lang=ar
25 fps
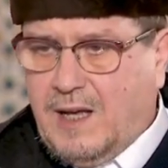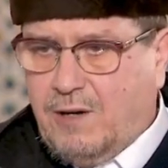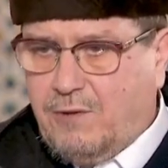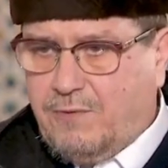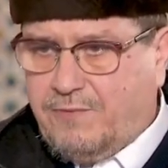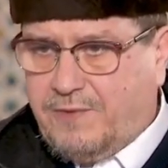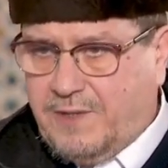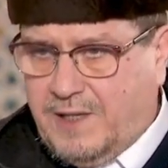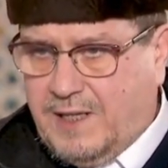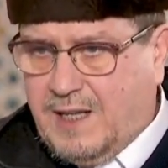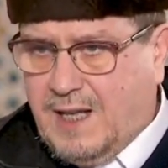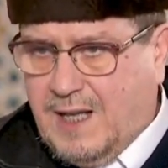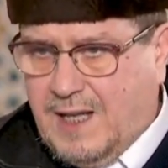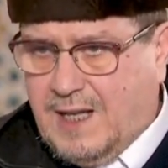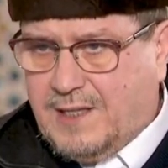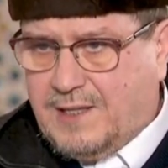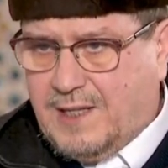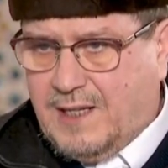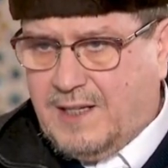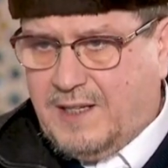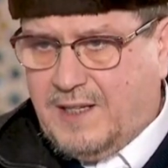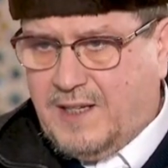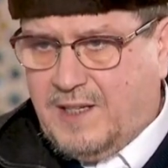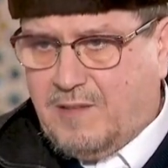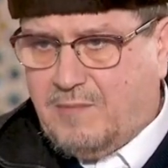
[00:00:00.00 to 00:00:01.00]
او في
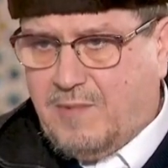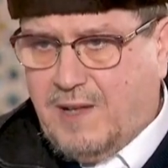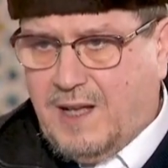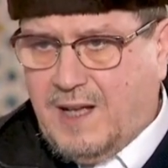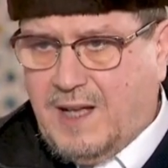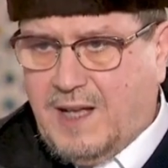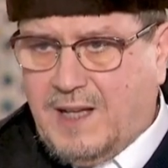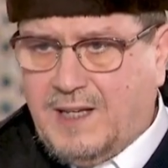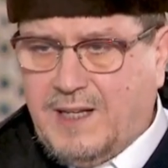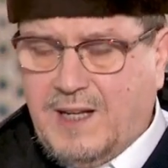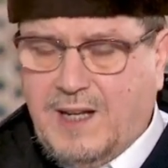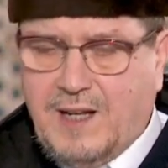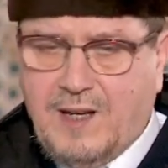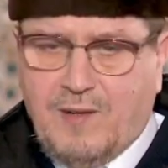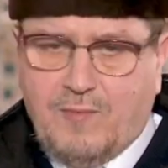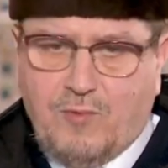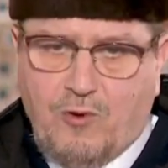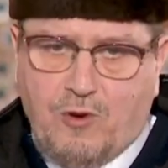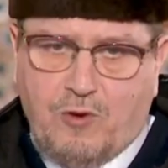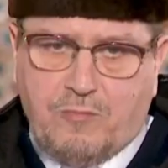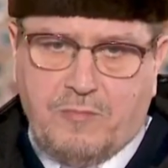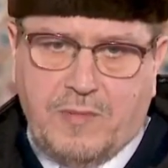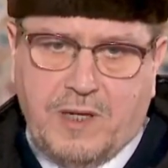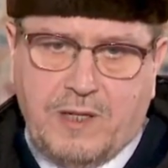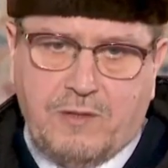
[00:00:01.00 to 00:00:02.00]
هذا الايمان
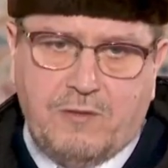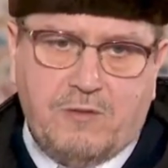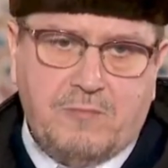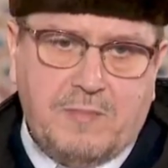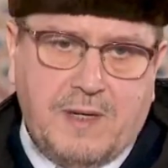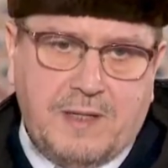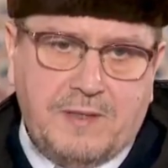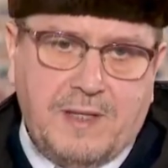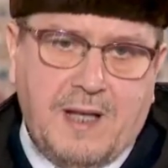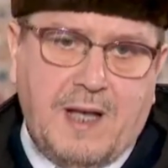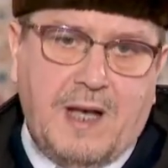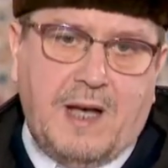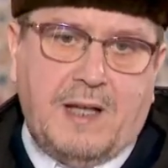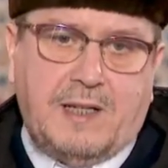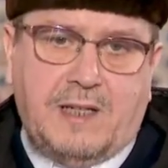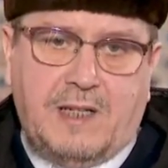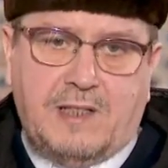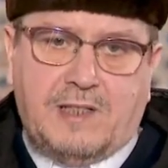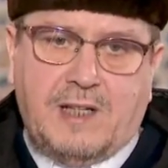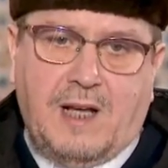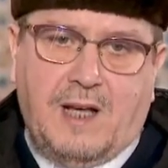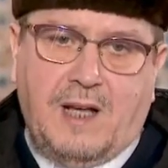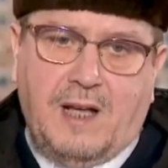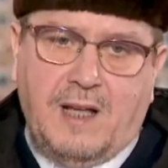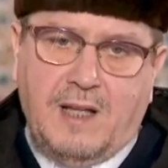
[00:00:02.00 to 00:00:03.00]
المؤمن
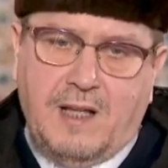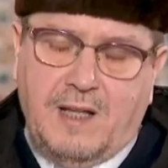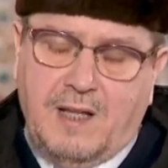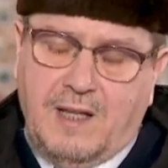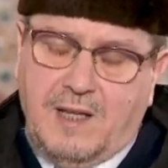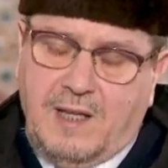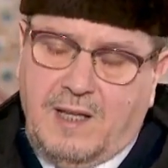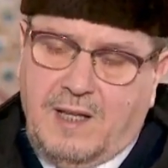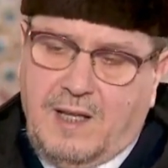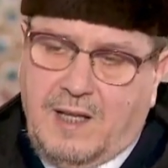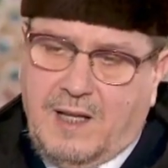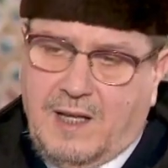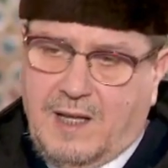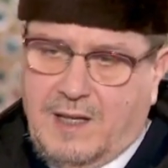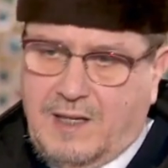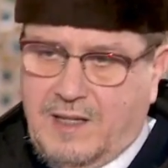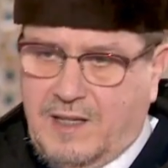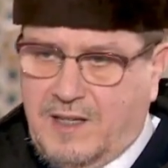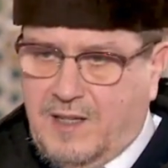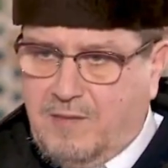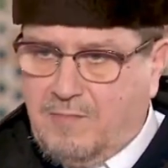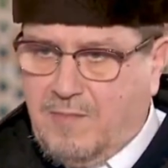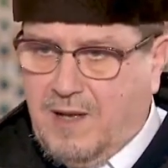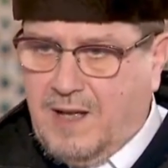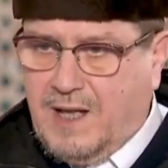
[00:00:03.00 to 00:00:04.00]
مدارج
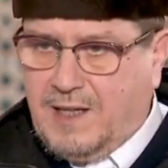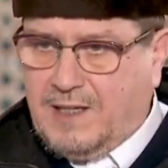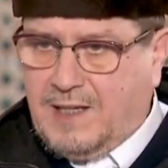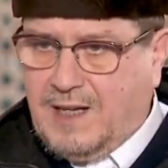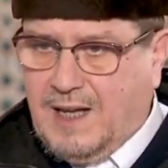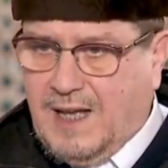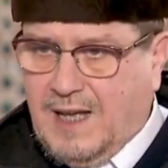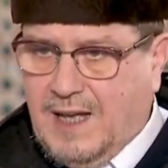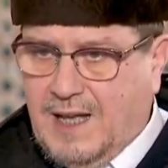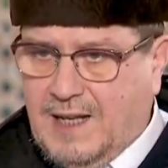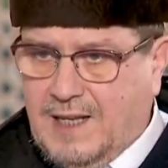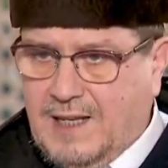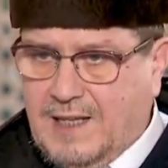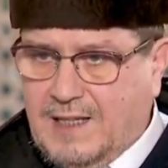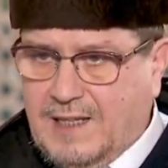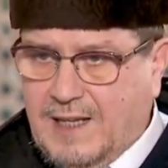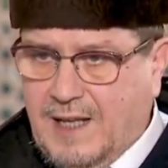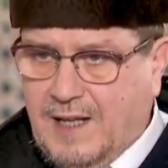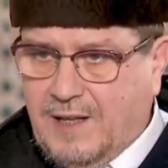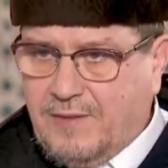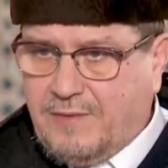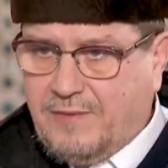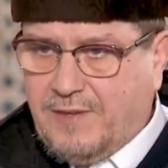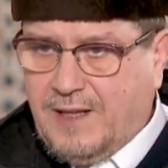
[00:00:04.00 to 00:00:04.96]
الايمان العاليه